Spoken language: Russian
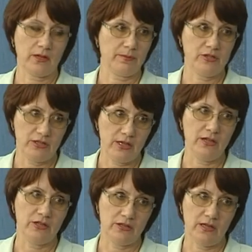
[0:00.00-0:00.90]
как
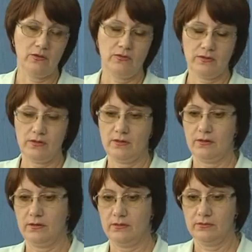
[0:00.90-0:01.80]
посчитали, считают...
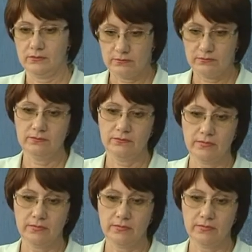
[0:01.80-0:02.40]
Э, угу